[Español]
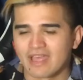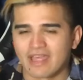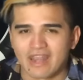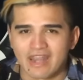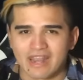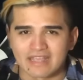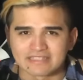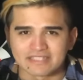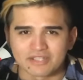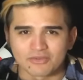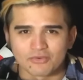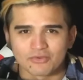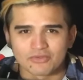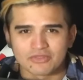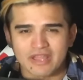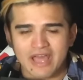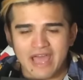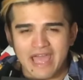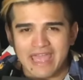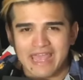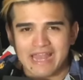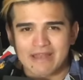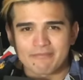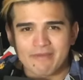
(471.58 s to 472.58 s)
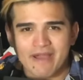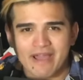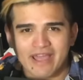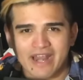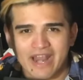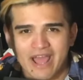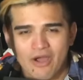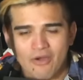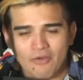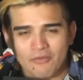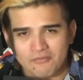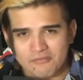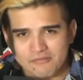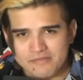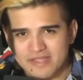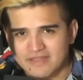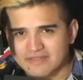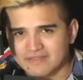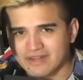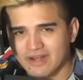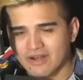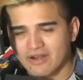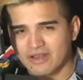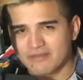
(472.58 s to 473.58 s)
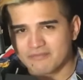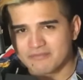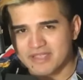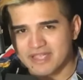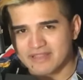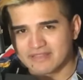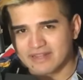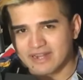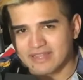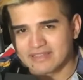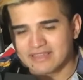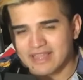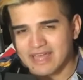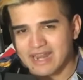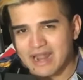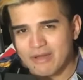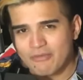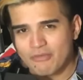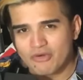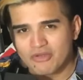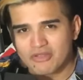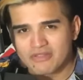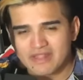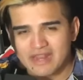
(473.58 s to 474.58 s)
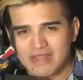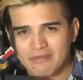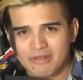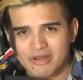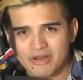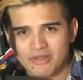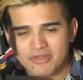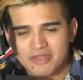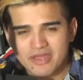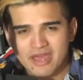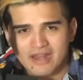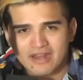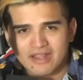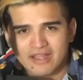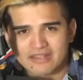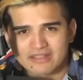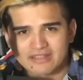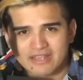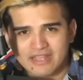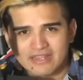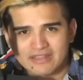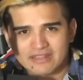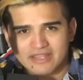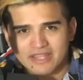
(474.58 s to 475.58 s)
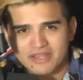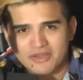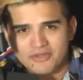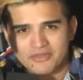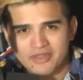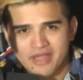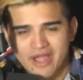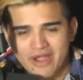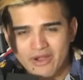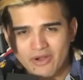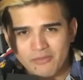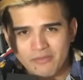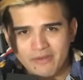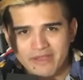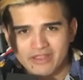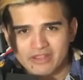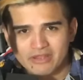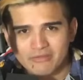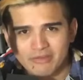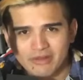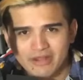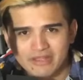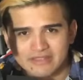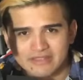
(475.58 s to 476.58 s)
La segunda, el background. Mientras, mientras está la voz de la melodía del cantante, ellos están acompañando por